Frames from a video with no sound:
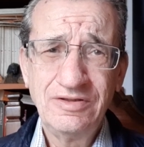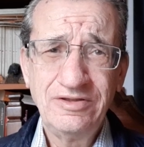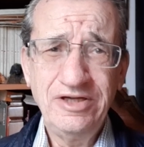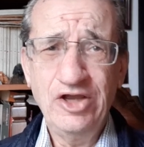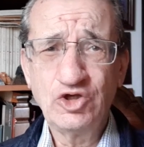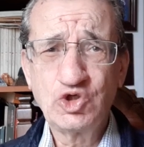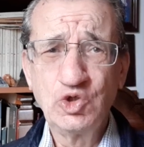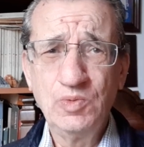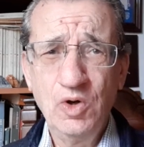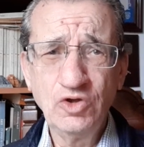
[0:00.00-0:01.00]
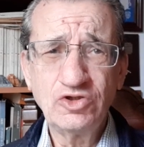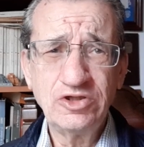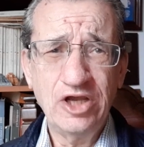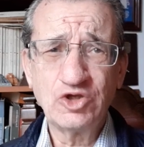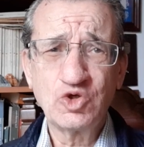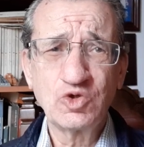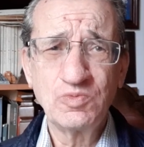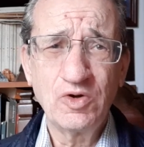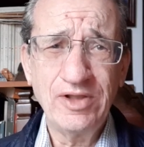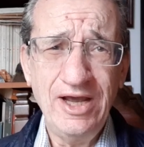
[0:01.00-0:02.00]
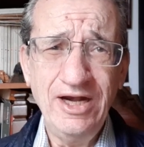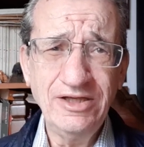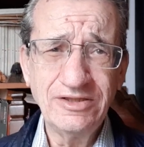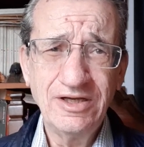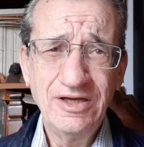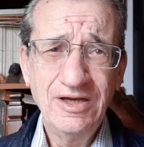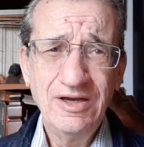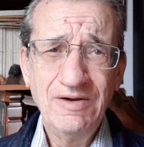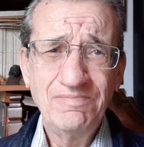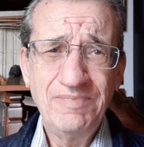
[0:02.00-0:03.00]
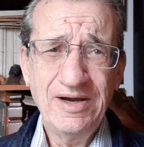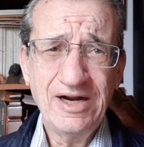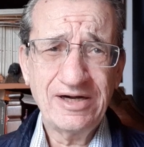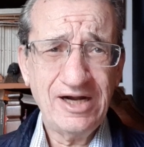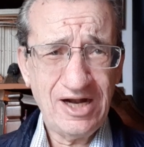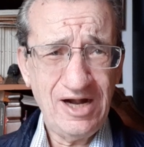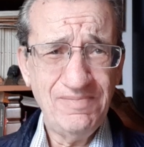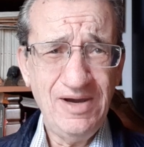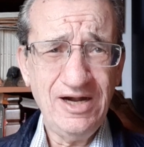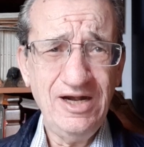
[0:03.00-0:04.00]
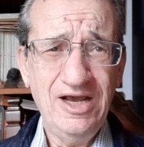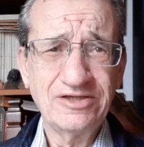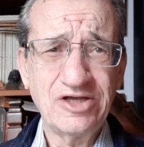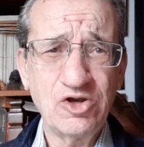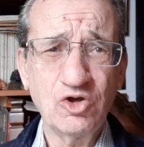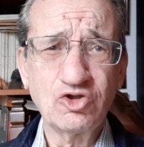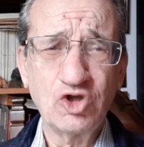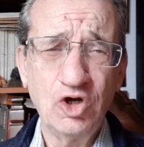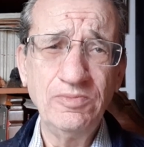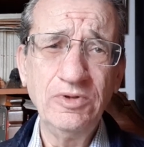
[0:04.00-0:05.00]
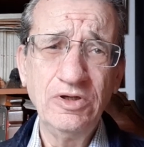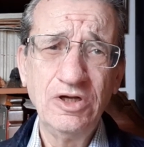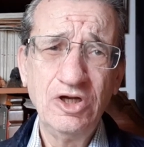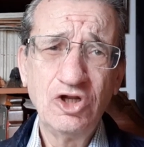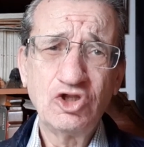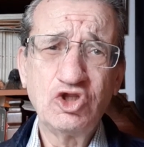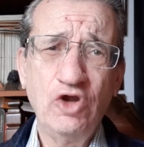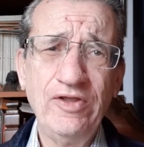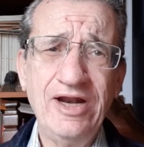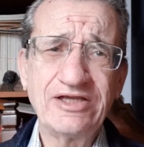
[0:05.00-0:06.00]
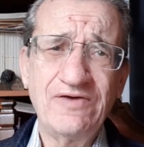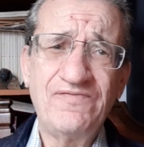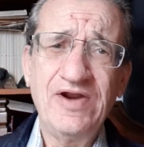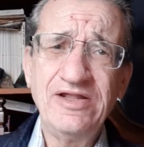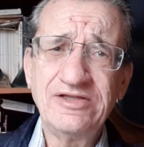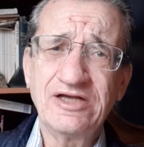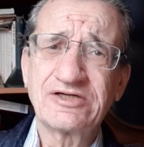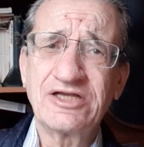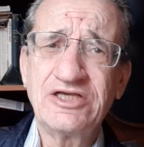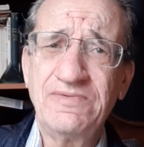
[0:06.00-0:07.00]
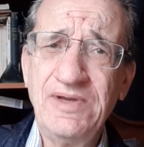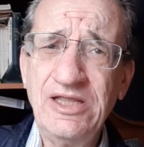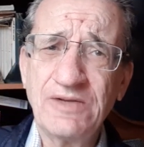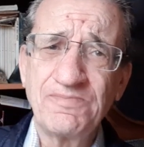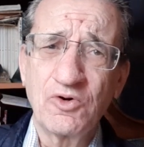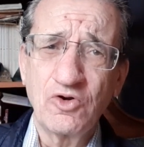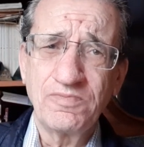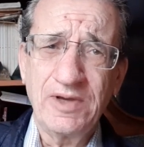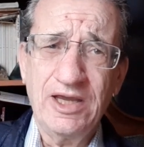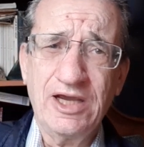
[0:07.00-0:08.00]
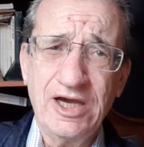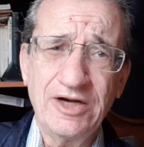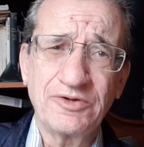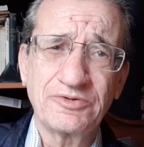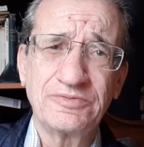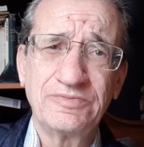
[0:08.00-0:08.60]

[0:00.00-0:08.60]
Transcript: ni en su voz ni en sus modales para reclamarle al señor Trump todas las afrentas recibidas por los mexicanos.